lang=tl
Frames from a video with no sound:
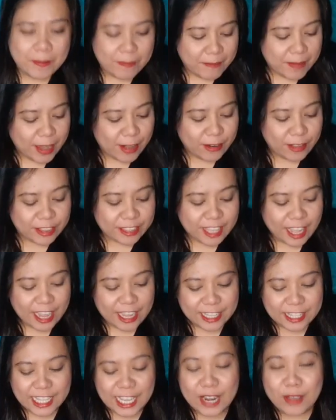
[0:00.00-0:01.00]
meron
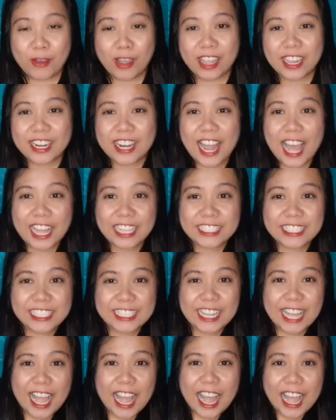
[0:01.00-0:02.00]
tayong dalawang klase
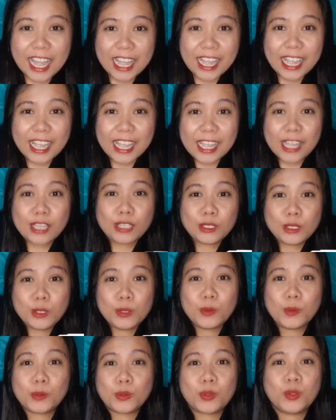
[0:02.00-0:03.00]
ng
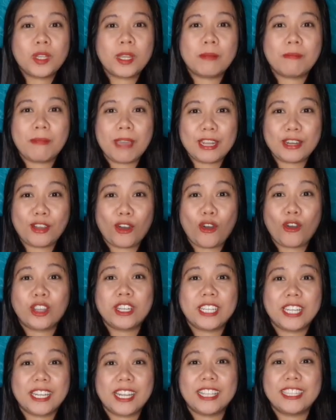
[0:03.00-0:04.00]
luto ng manok
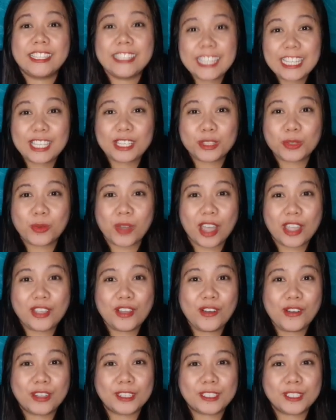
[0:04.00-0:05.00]
na nandito
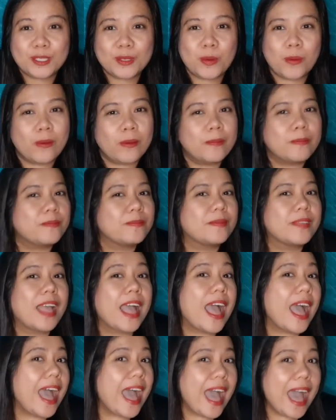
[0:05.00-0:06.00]
ngayon. So,
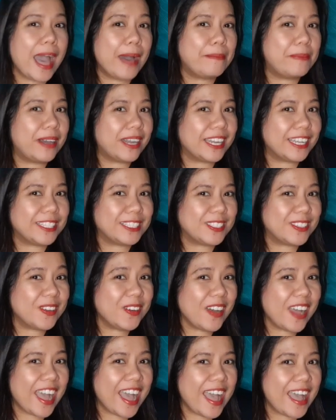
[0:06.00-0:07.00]
abangan
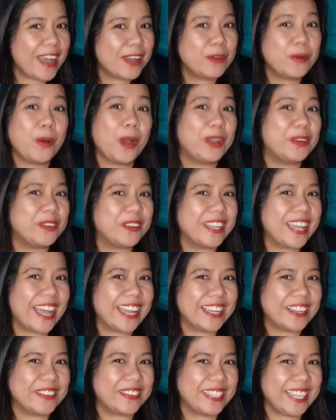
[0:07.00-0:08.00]
nyo ha kung anong
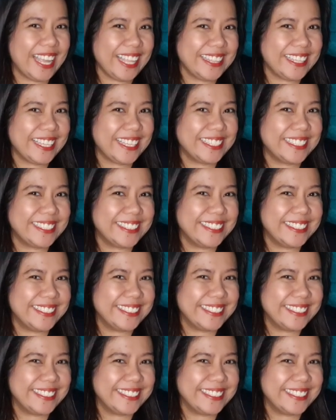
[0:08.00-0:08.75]
gagawin natin.